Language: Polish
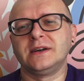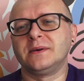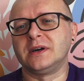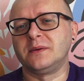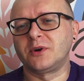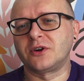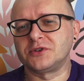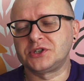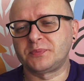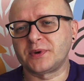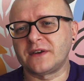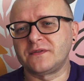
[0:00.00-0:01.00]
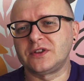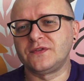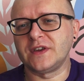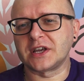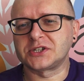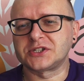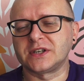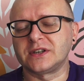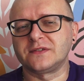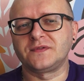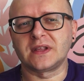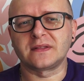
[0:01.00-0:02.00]
e, mogą się pojawić
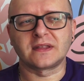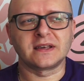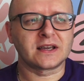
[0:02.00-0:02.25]
większe, więcej